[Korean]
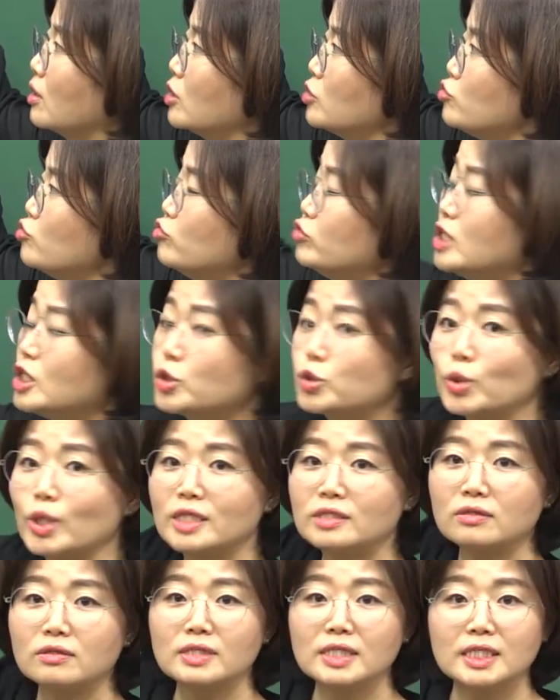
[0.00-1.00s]

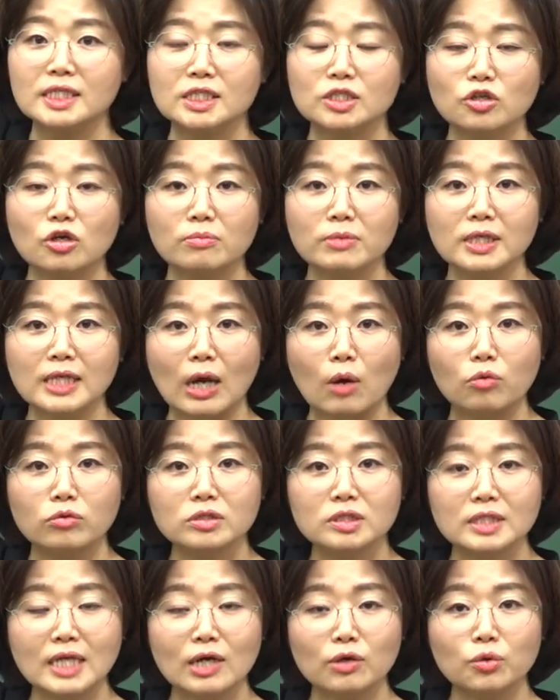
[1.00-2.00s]
유니2에서 이 시험이
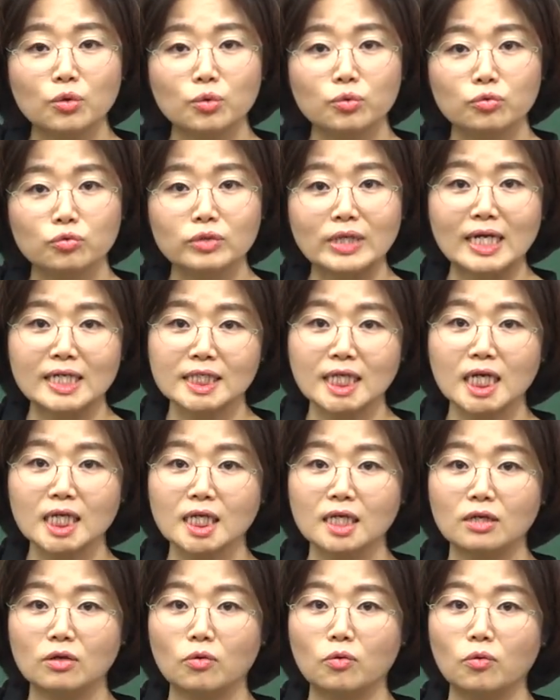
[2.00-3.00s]
나오는 학교도
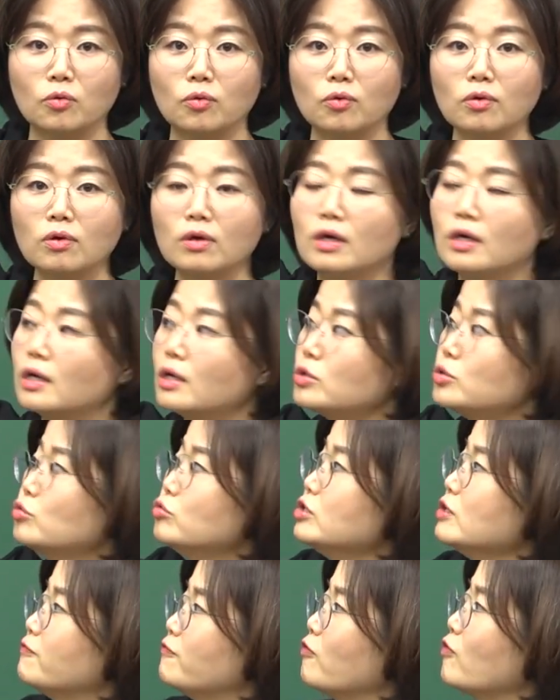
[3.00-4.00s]
상당히 있고
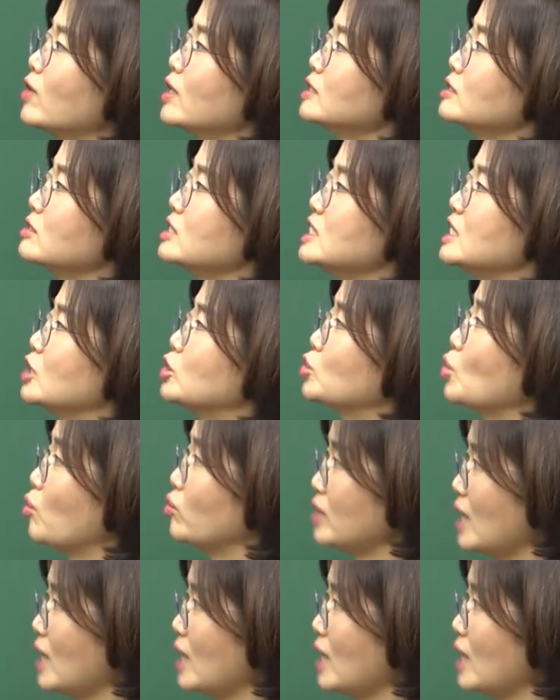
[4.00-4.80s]
유니4에서 이게 또